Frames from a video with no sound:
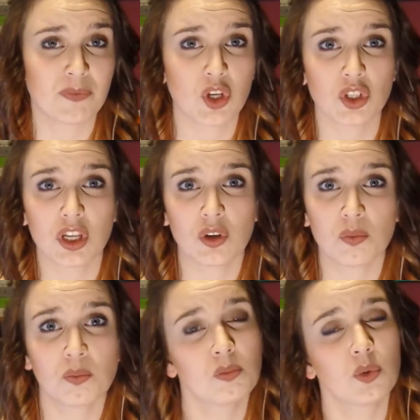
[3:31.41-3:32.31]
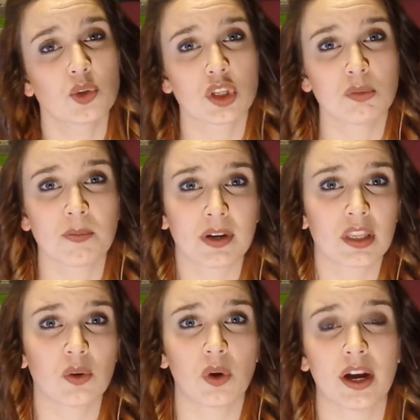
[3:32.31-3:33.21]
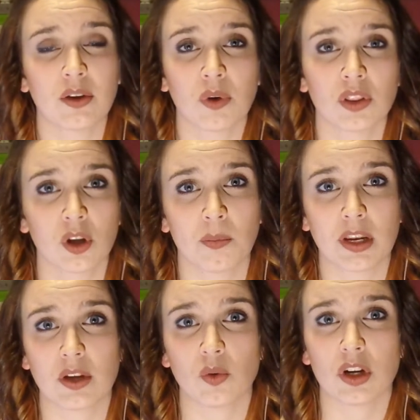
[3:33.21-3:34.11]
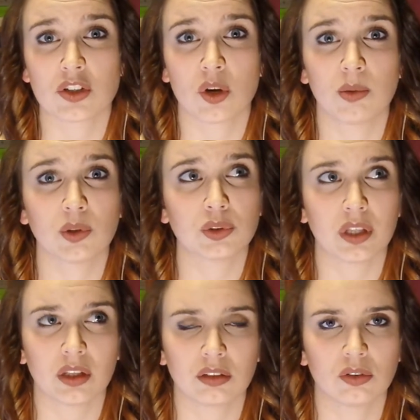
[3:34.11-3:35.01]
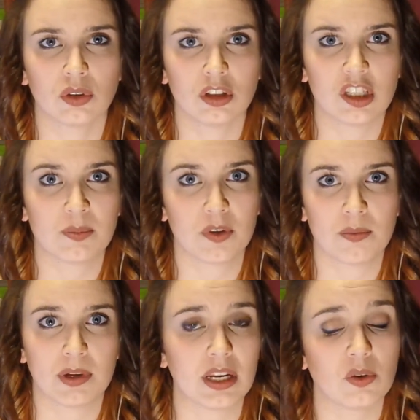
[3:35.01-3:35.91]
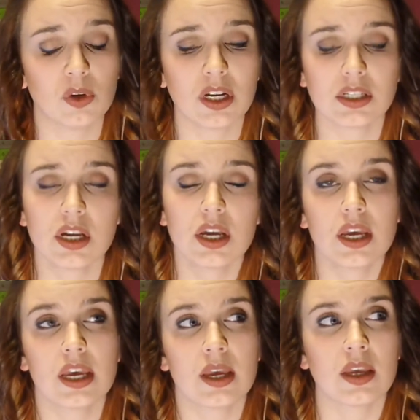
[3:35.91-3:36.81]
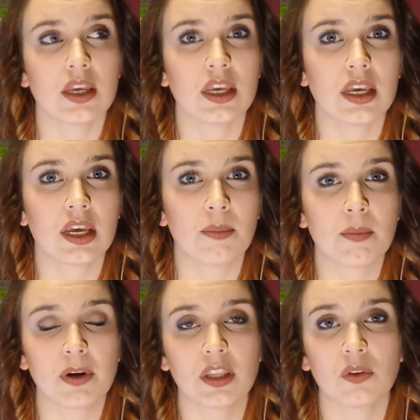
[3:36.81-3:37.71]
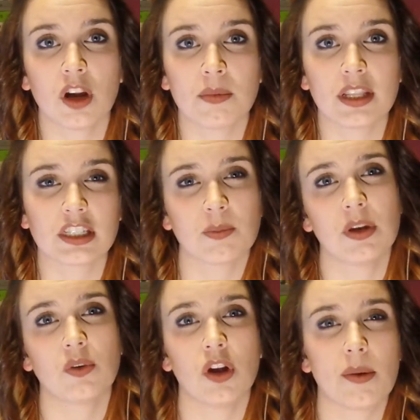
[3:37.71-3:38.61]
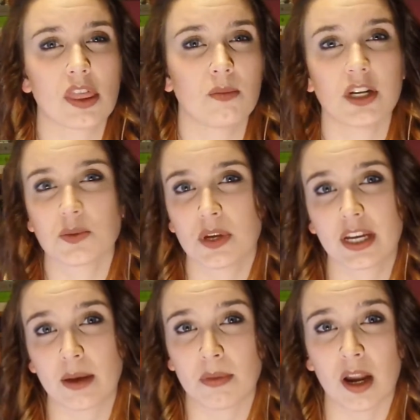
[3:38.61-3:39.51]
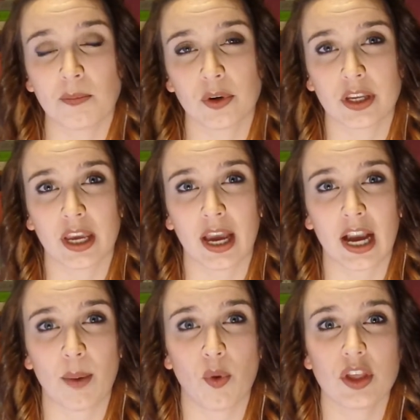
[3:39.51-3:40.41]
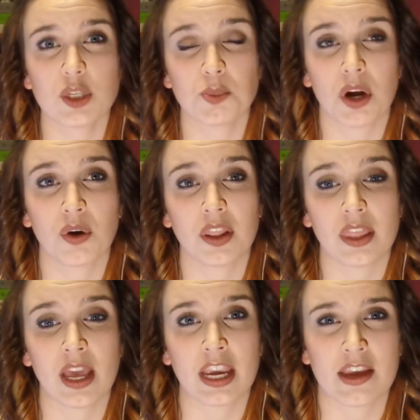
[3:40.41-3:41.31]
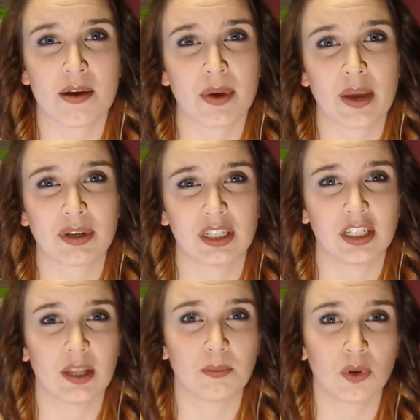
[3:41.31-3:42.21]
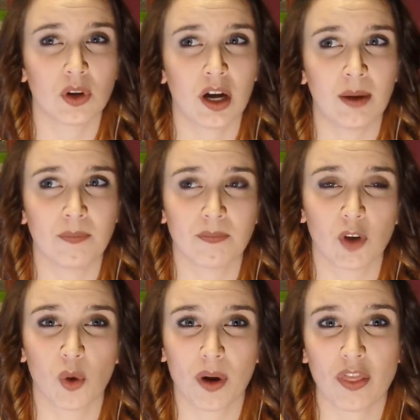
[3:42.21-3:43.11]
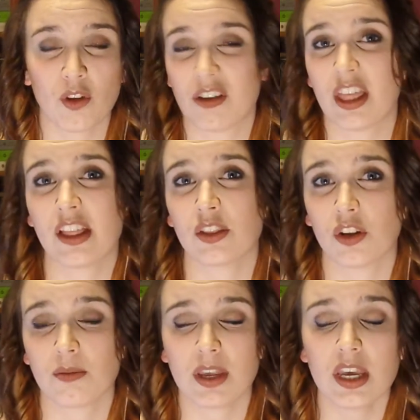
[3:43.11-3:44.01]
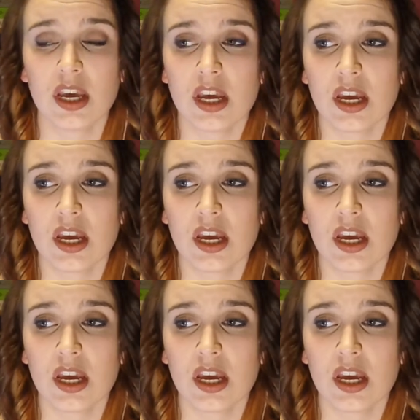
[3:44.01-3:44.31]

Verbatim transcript: yo tengo un gusto muy particular en cuanto a películas, no me gustan todo el tipo de películas. Y a mí particularmente esta película me hizo más bien que mal porque acabó de inspirar una idea que llevaba ya bastante tiempo cobrando vida dentro de mí